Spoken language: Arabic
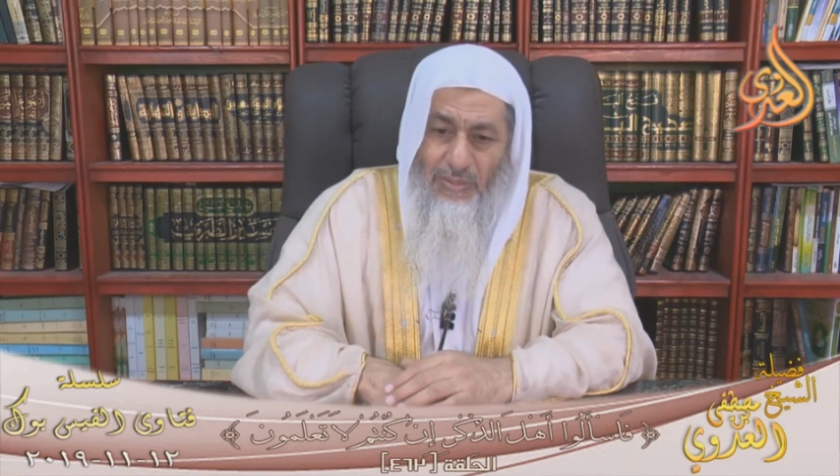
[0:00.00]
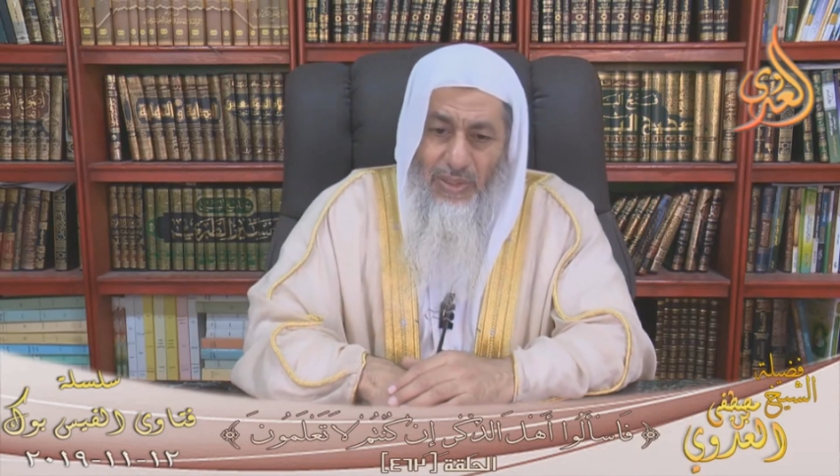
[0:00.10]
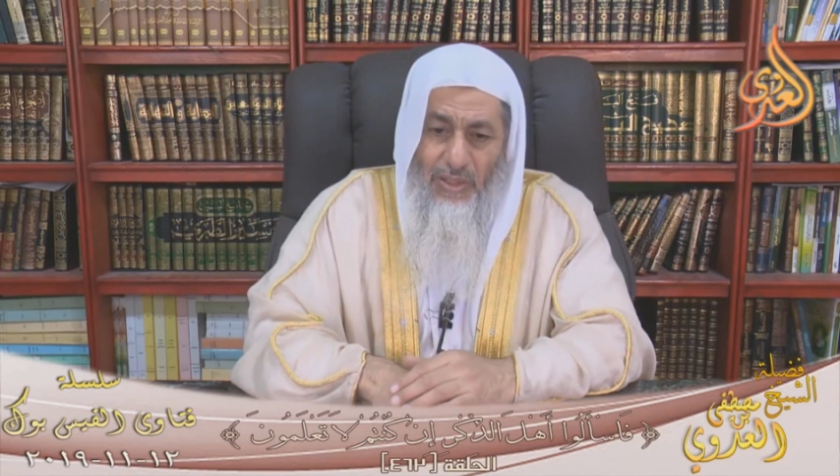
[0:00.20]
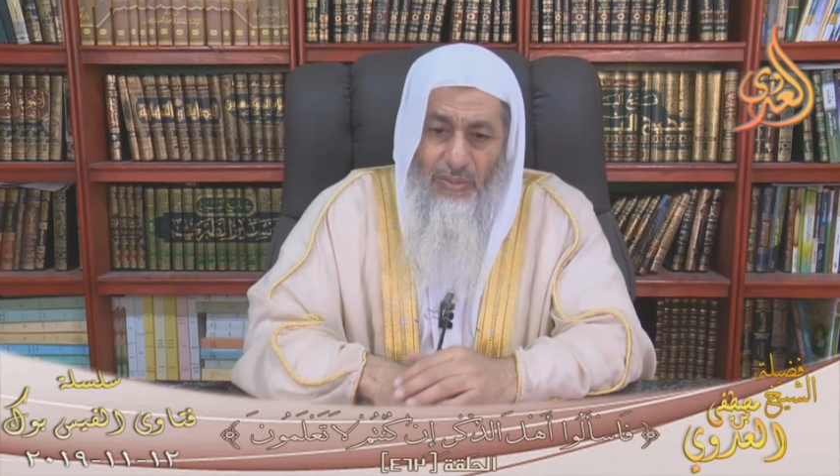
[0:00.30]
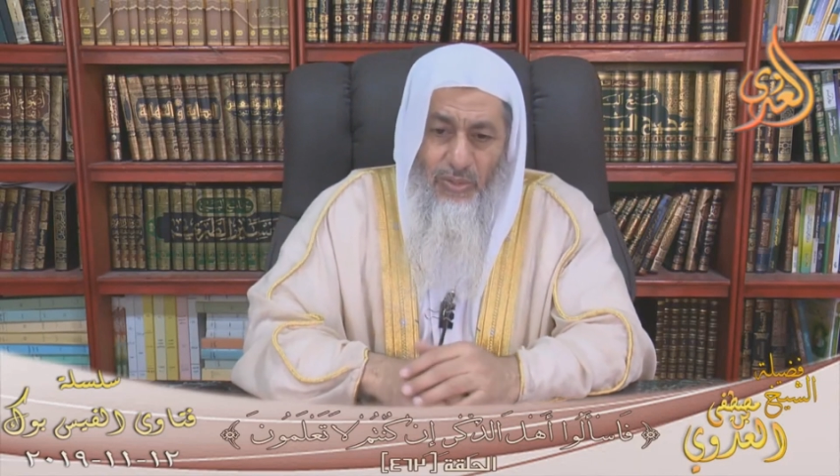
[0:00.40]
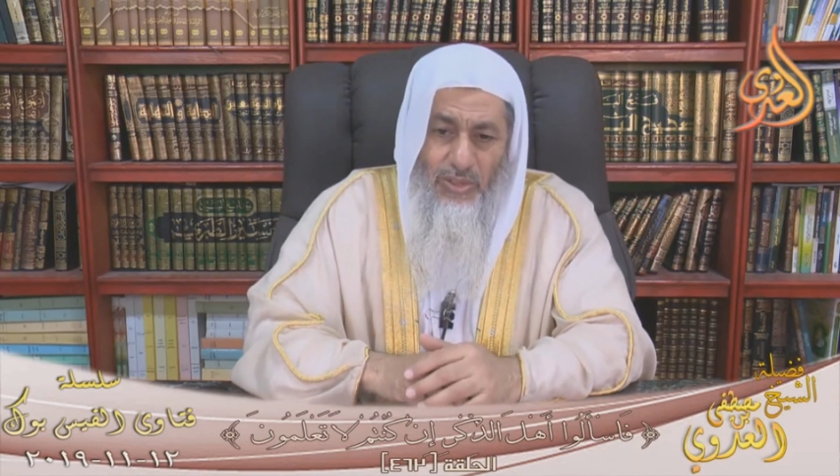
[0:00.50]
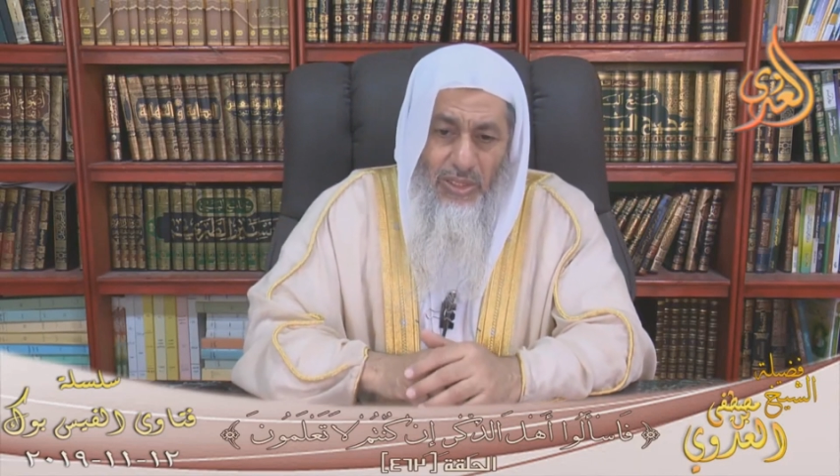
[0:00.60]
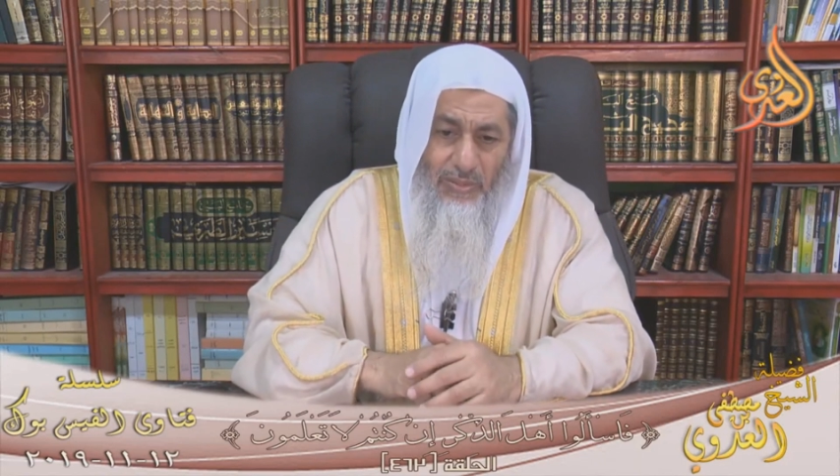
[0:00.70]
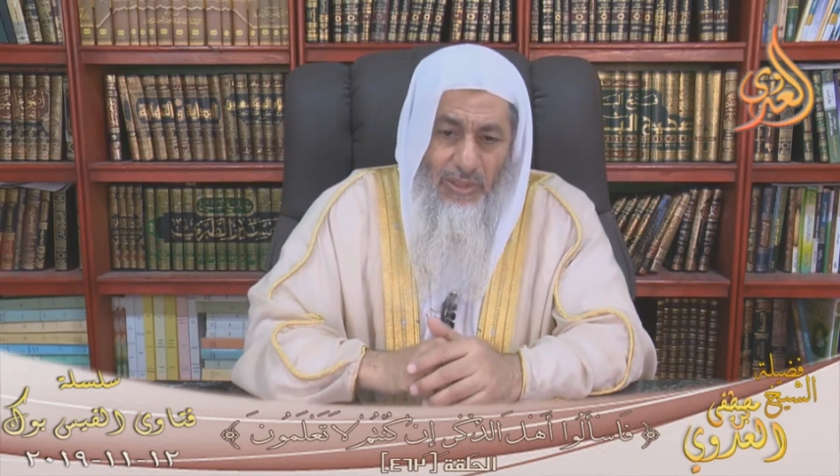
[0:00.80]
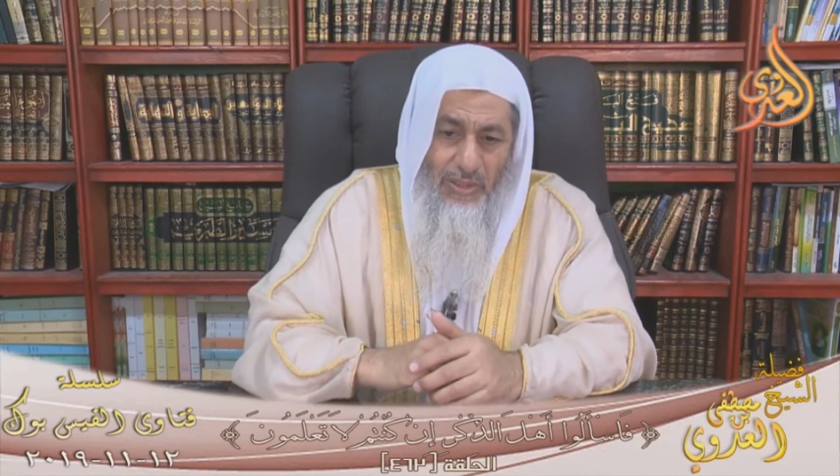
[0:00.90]
به
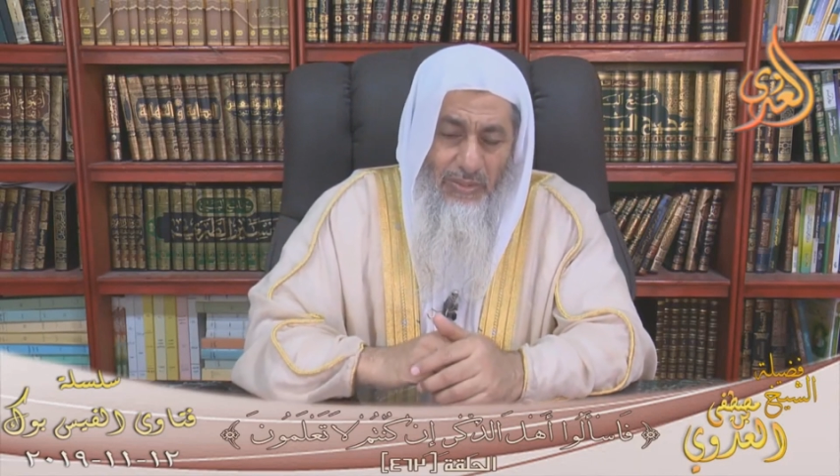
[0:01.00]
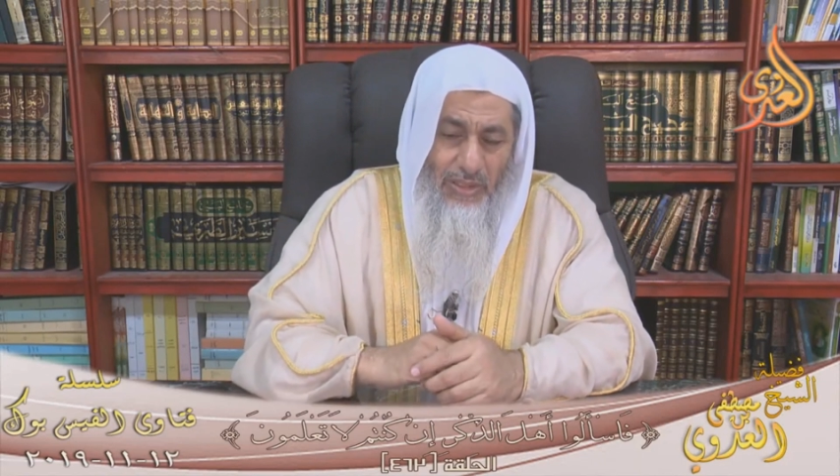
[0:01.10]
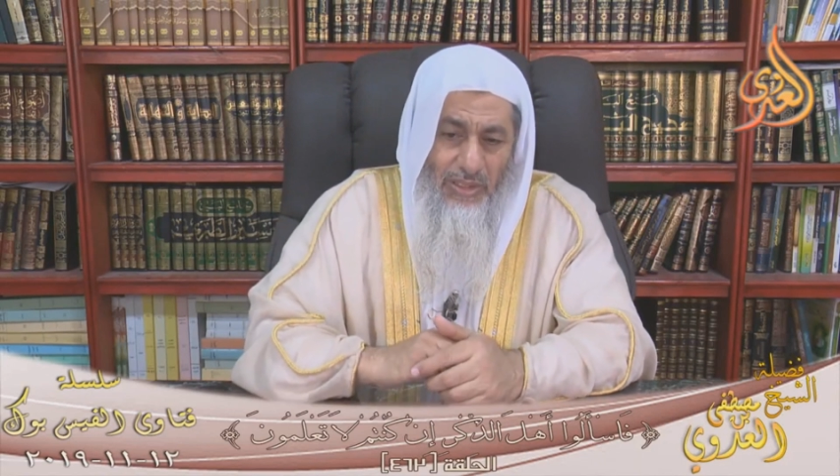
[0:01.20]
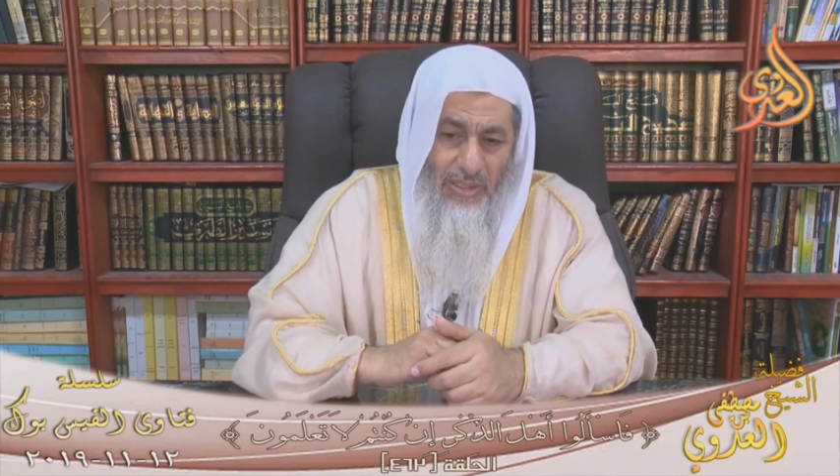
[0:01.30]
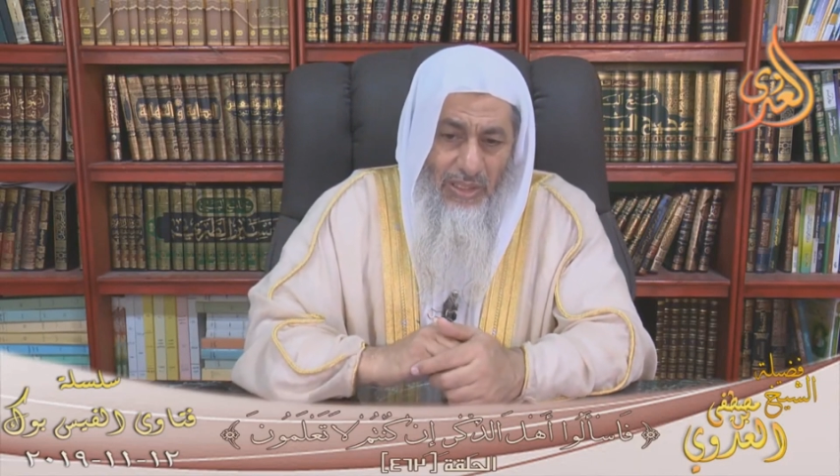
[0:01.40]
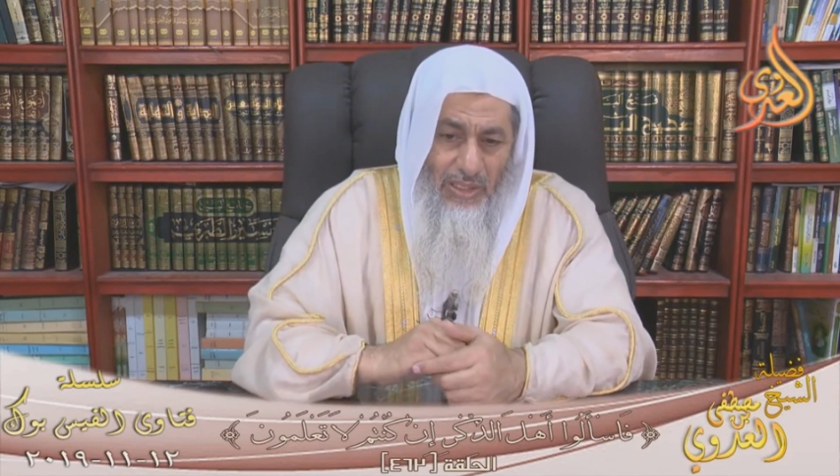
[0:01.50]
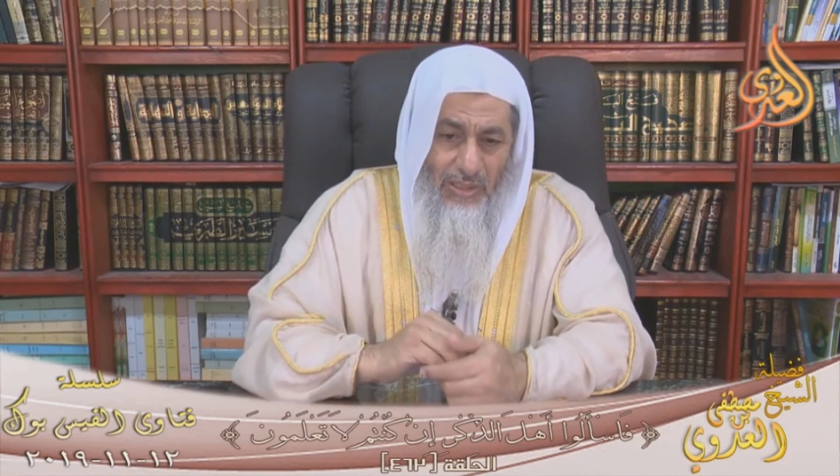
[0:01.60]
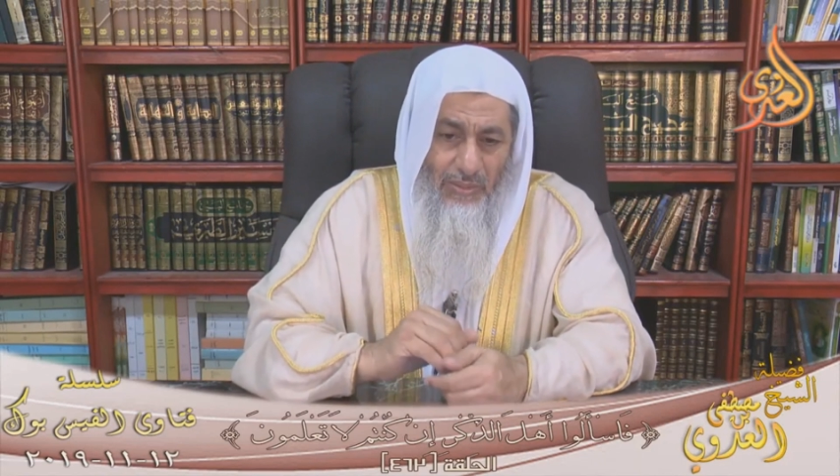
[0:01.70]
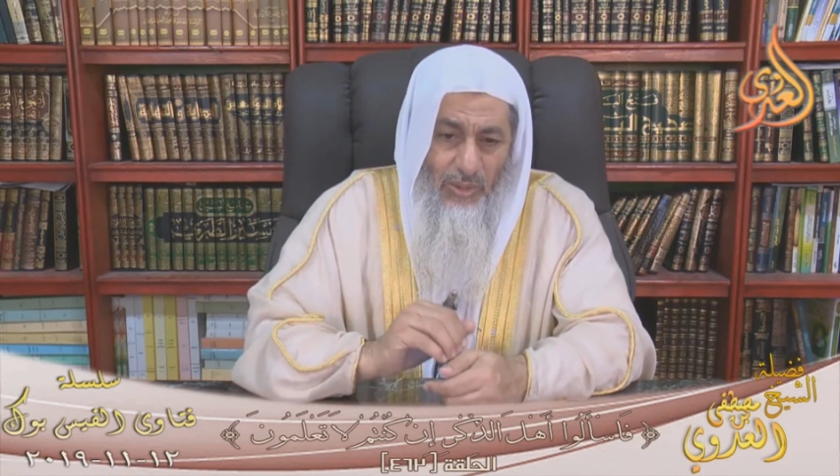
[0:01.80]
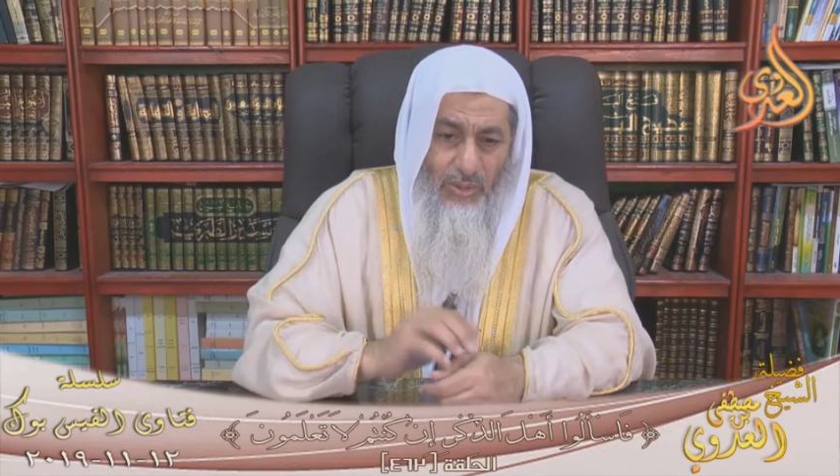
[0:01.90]
أنفسها ما لم
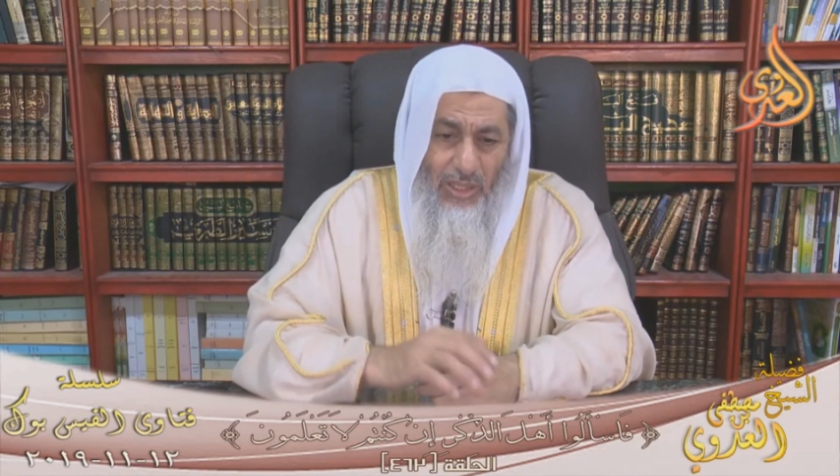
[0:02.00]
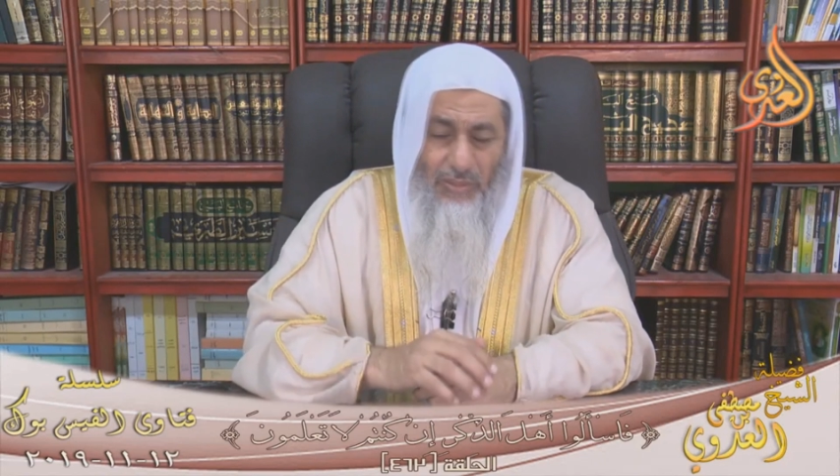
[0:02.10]
تتكلم أو